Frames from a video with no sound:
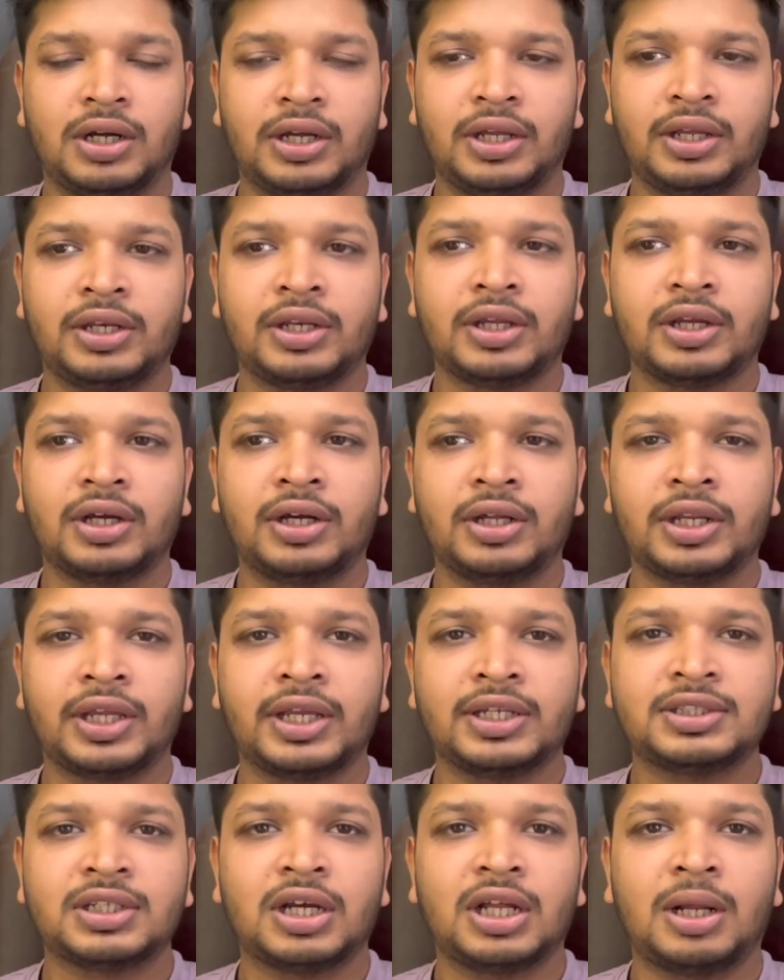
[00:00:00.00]
इन
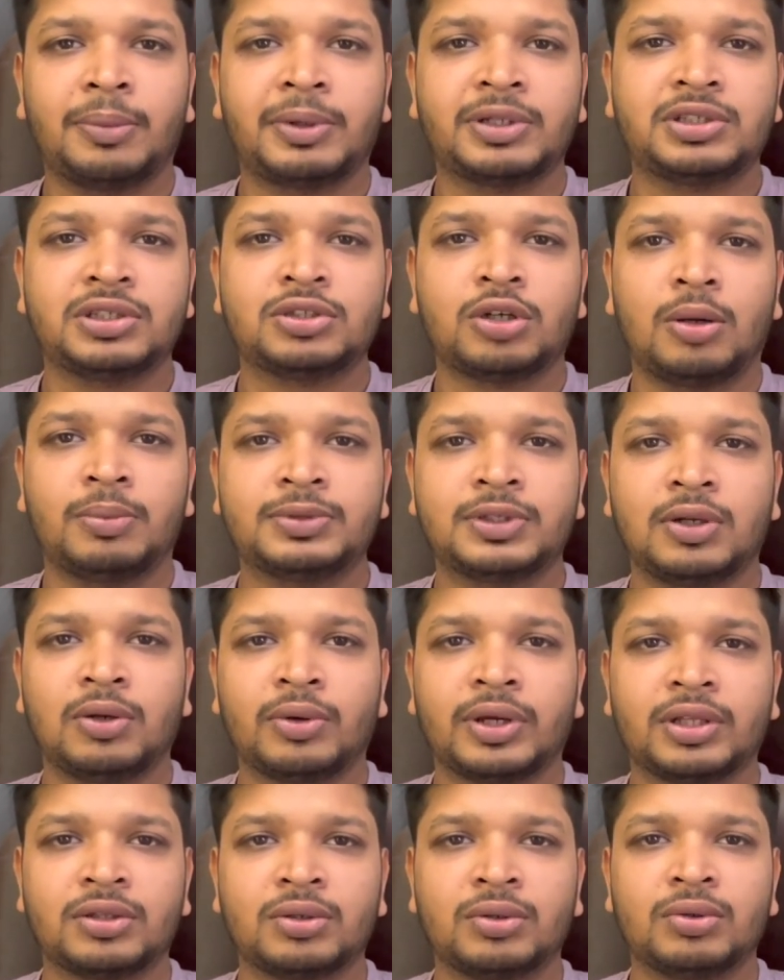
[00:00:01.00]
इनकेस अगर आप किसी शॉप से
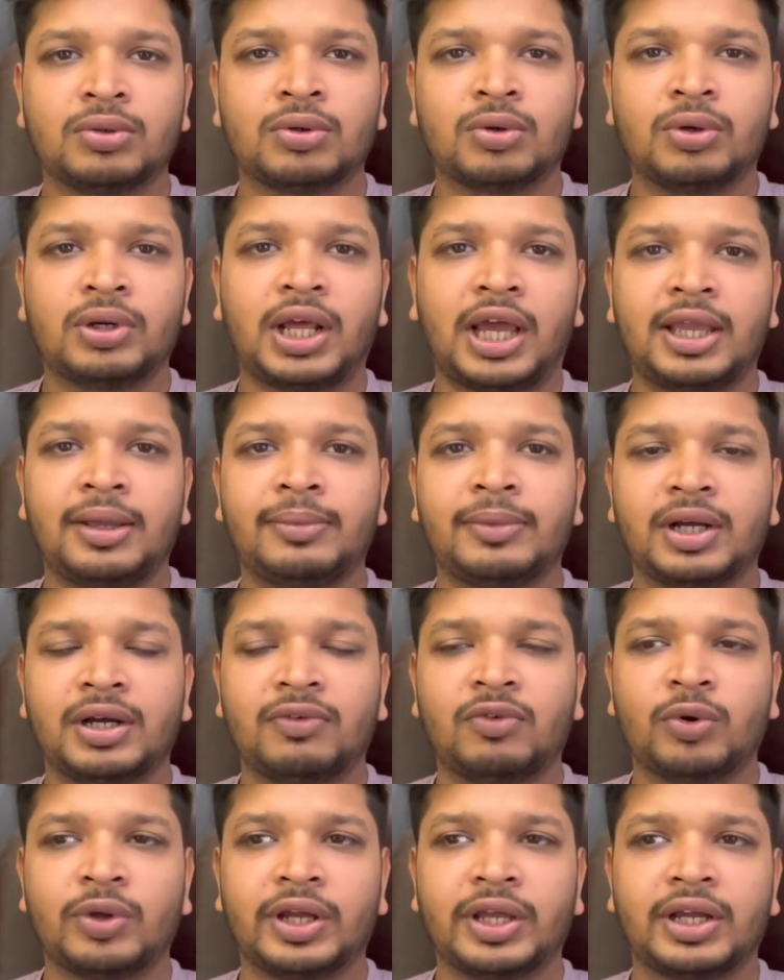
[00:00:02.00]
लोगे तो उनको टाइम का
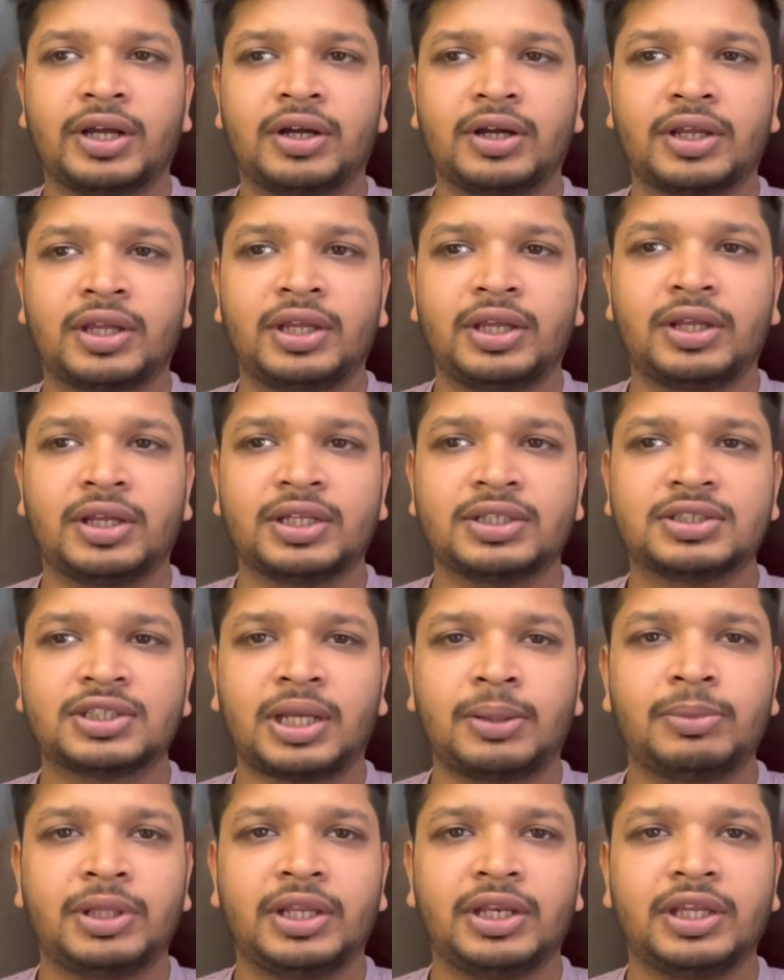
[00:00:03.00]
वो रहेगा कि किस
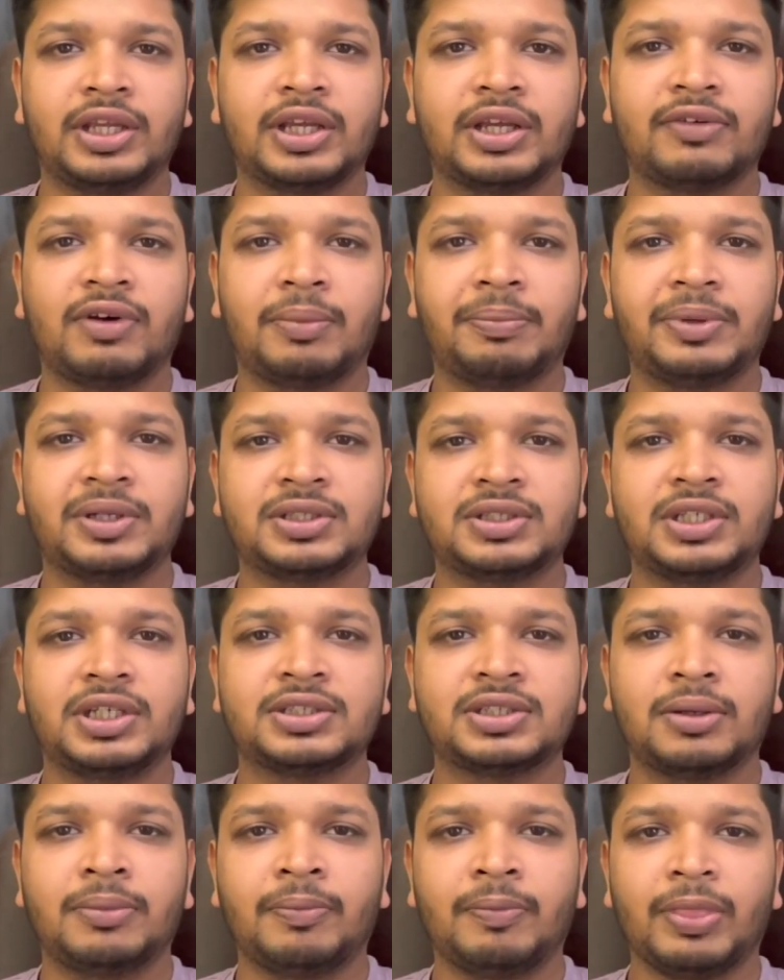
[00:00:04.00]
टाइम देनी है वापस ये
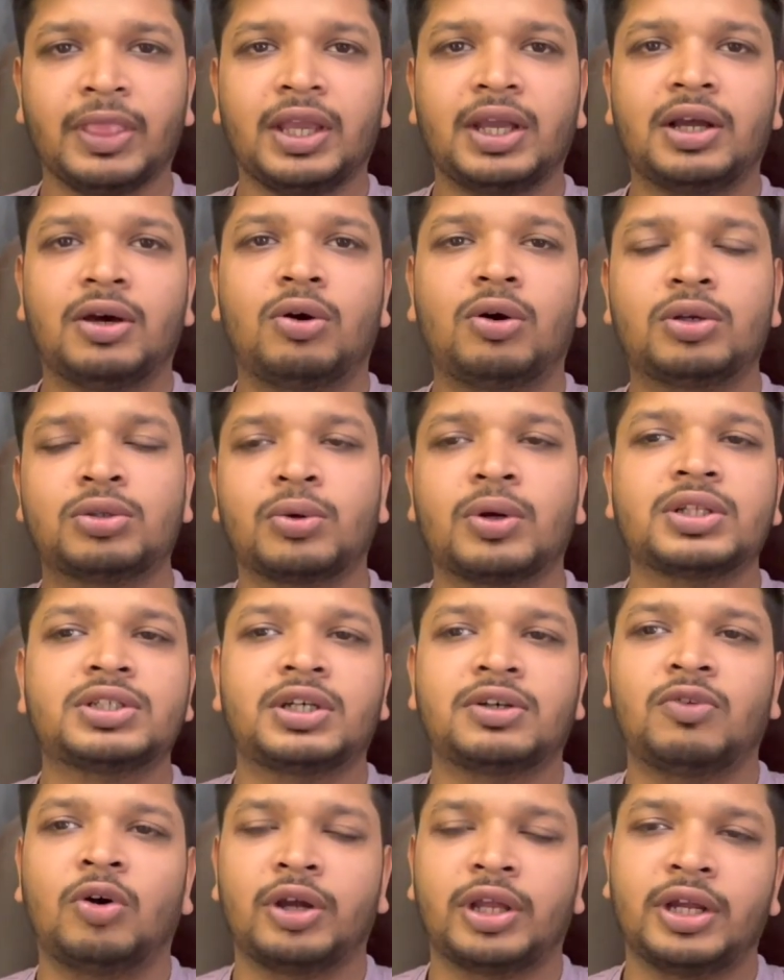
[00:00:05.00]
सब और थोड़ा सा
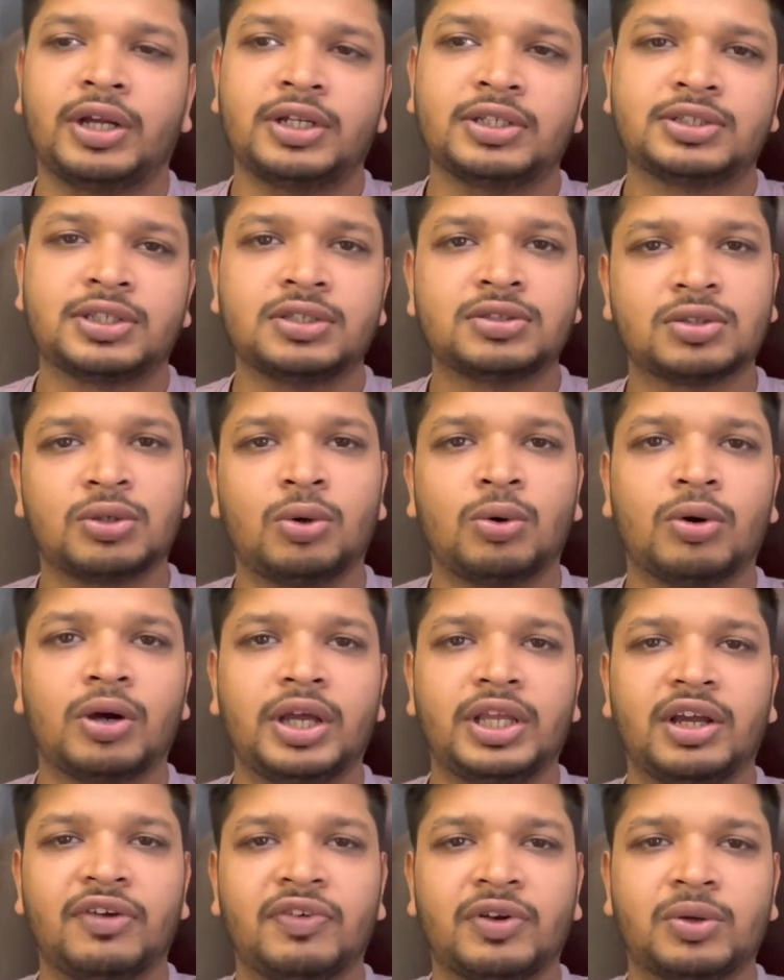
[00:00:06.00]
वॉकिंग डिस्टेंस तो हो गई
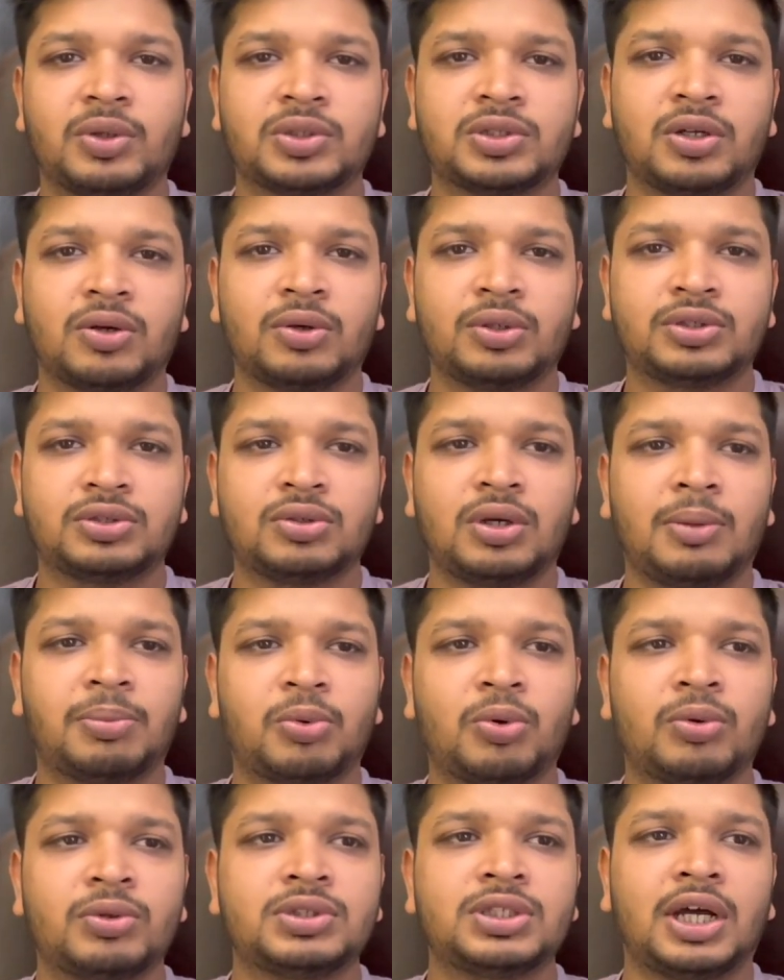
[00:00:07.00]
या फिर कुछ ना कुछ तो
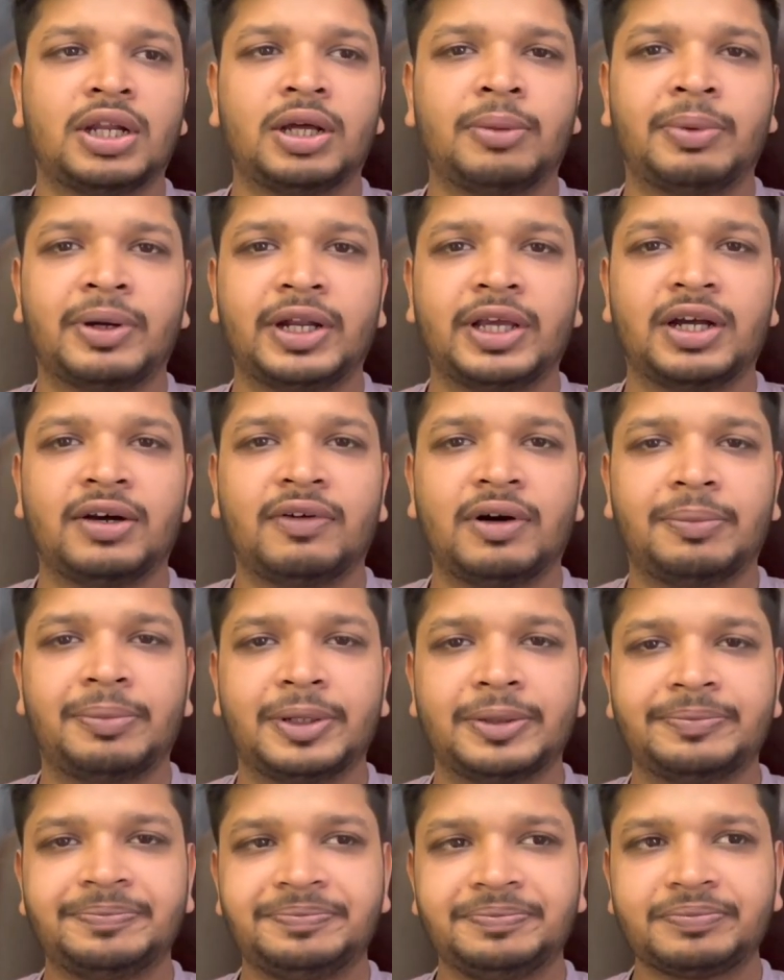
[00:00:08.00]
आपको जाना पड़ेगा वहाँ पर और